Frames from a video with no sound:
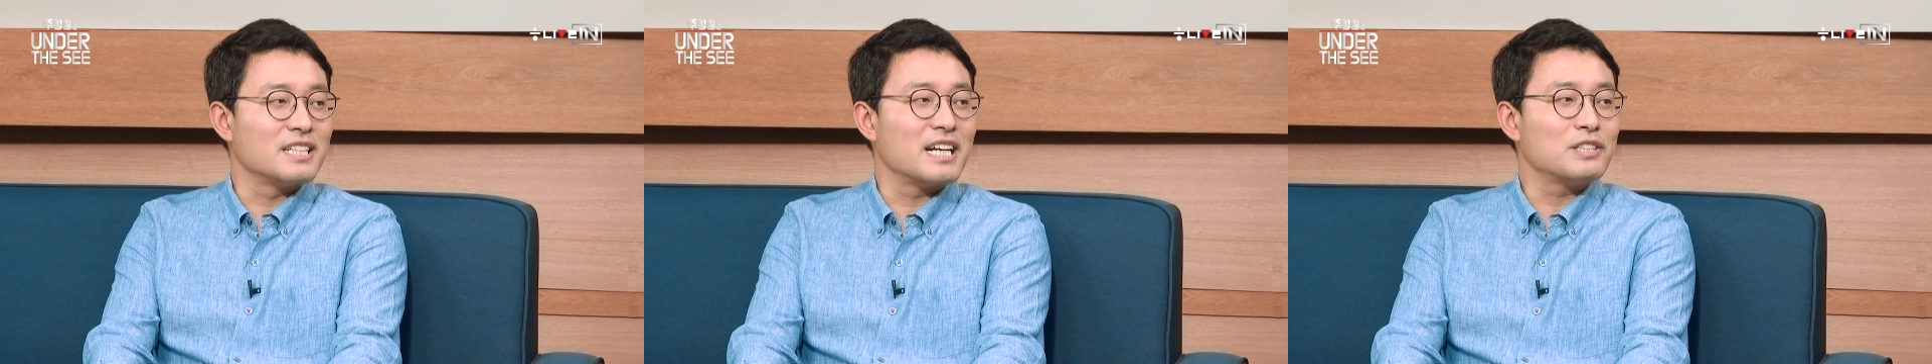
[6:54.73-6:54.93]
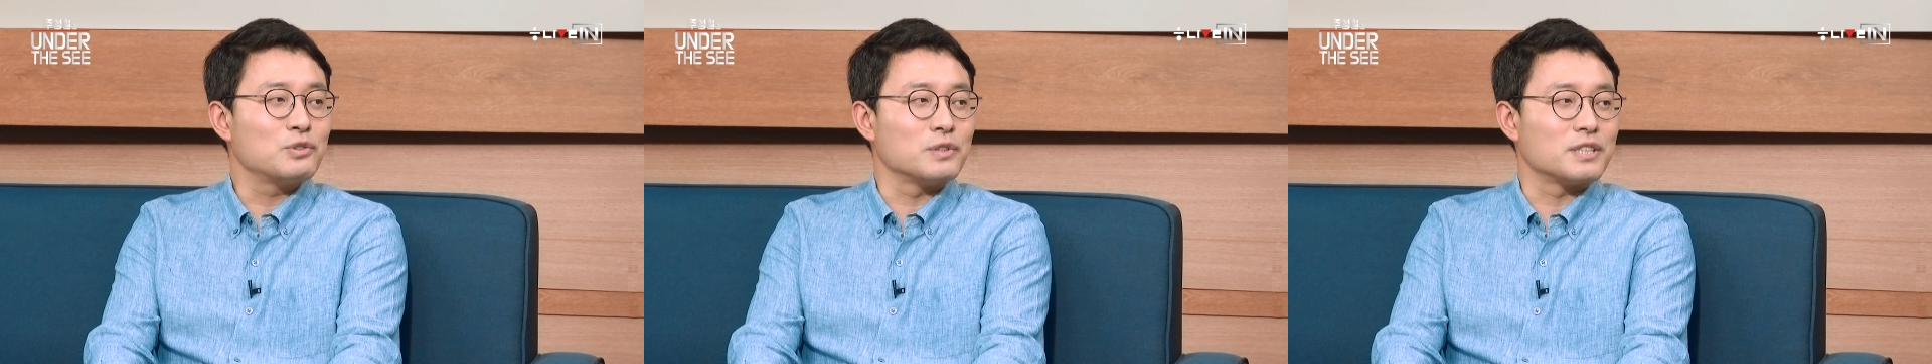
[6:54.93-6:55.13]

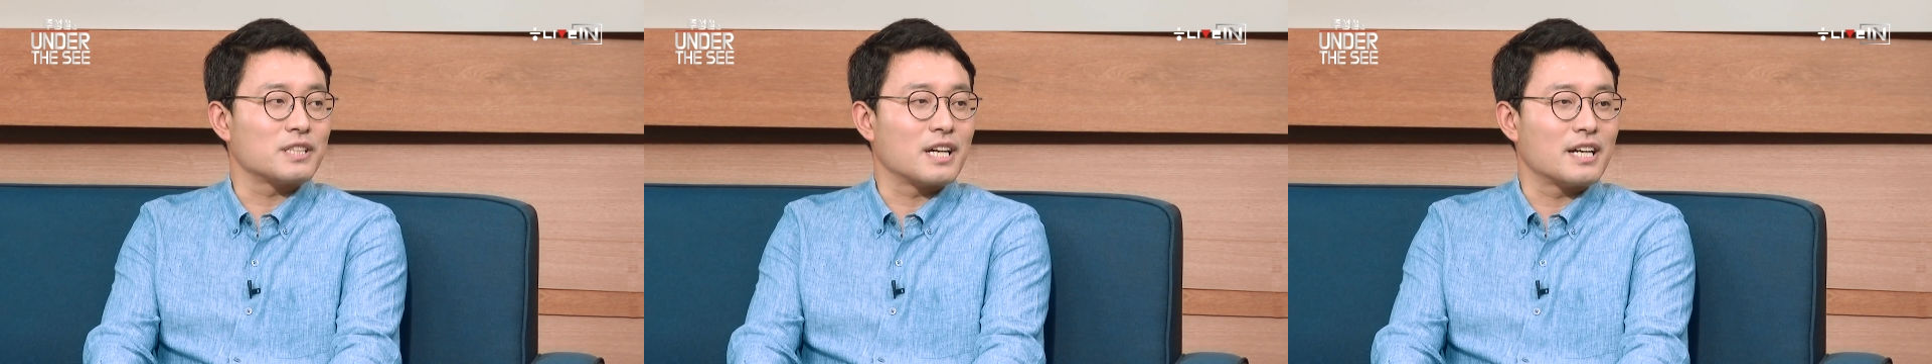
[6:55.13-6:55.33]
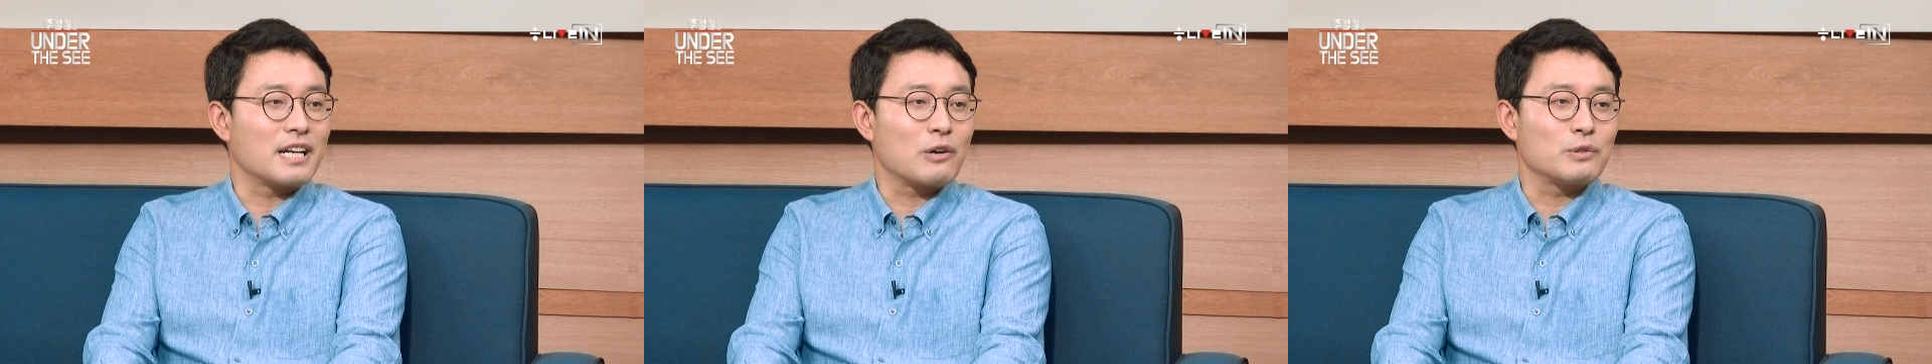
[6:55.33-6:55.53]
일할 수
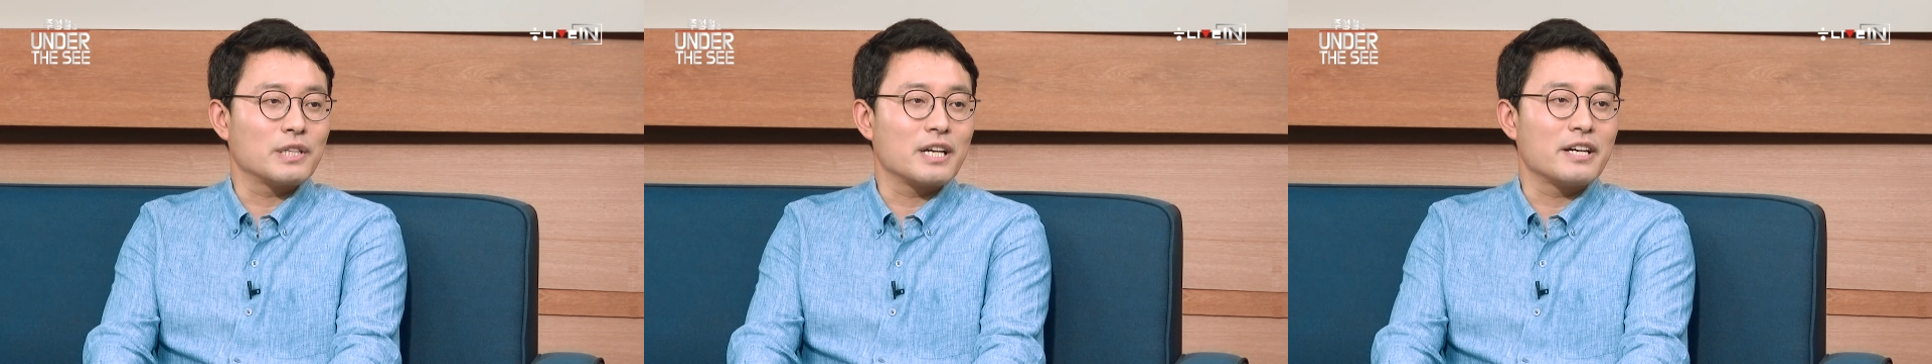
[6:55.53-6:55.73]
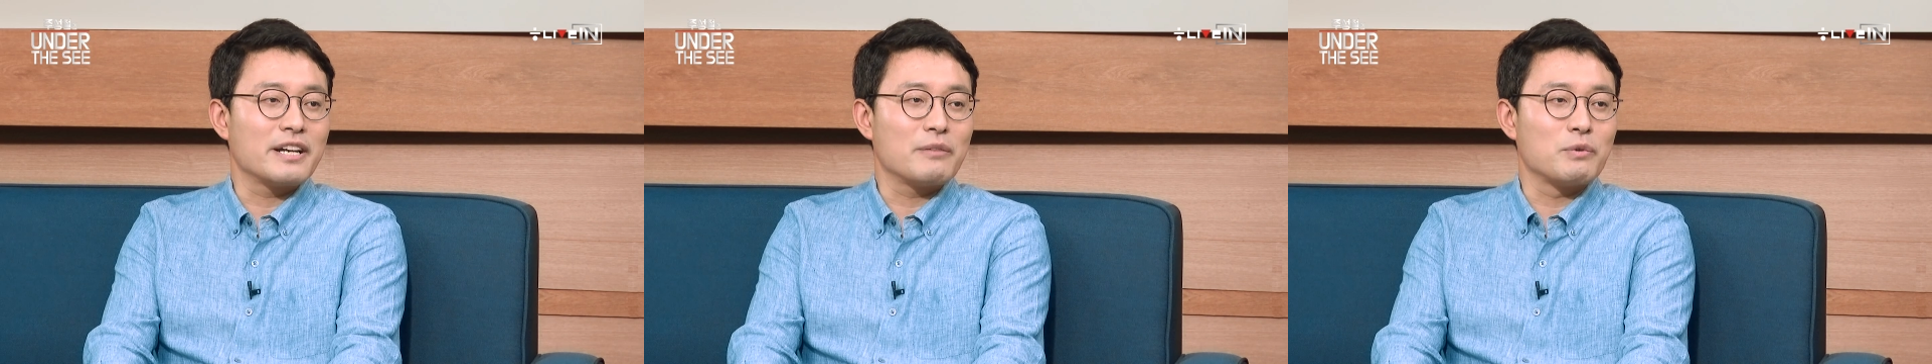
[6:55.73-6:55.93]
있을까라고
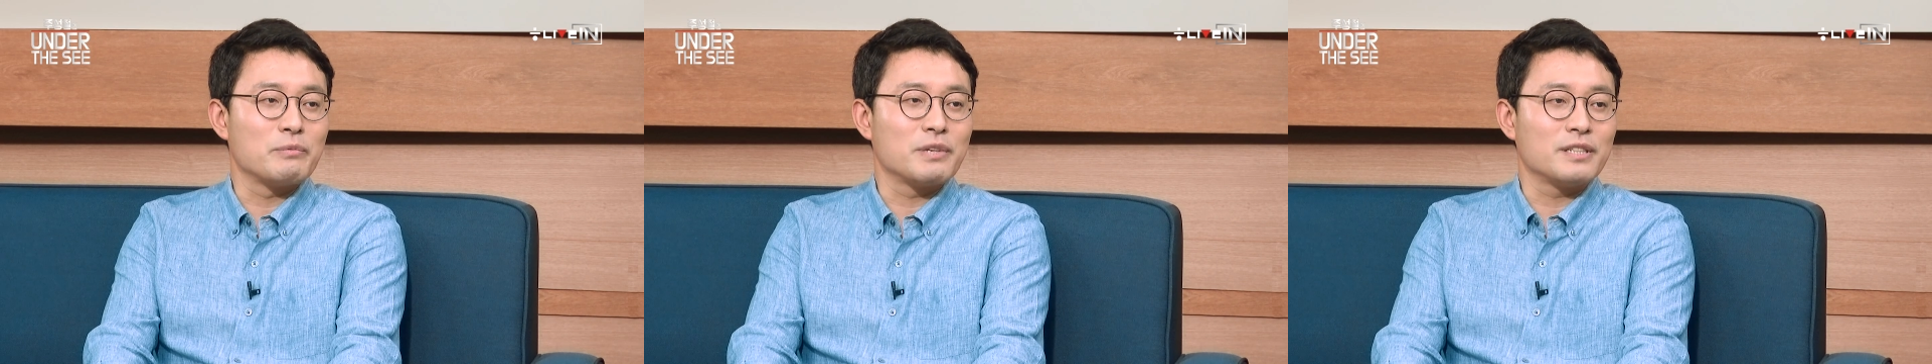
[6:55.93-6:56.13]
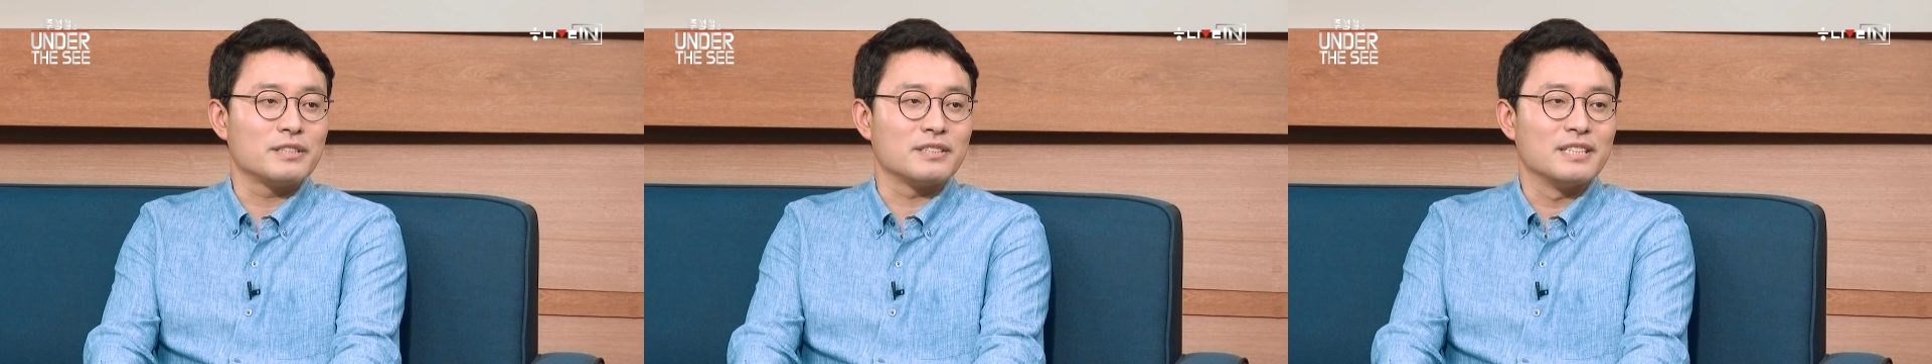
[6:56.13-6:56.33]
생각을
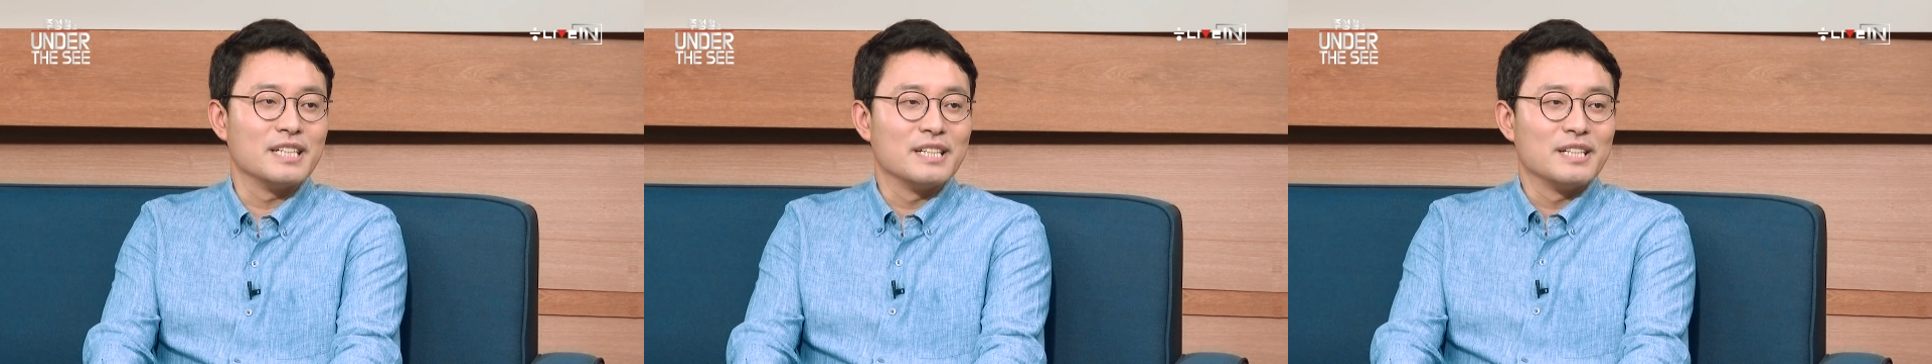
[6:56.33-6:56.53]
해보면은